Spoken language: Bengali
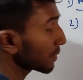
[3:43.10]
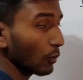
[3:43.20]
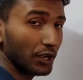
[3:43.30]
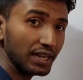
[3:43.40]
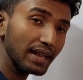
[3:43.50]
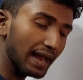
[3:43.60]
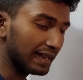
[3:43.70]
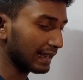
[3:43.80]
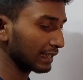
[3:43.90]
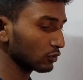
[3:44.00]
এই বইটি
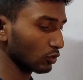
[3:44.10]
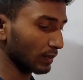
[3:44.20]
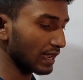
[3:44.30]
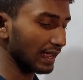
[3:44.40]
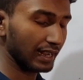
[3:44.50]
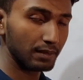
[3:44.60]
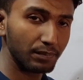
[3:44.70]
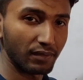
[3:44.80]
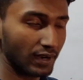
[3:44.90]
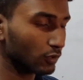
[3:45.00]
এটা কিন্তু তোমরা এখানে
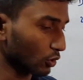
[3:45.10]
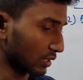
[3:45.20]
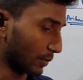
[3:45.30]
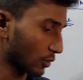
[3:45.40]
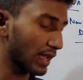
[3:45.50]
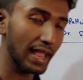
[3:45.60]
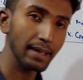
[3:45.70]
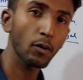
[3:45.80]
প্রেফার করতে পারো এই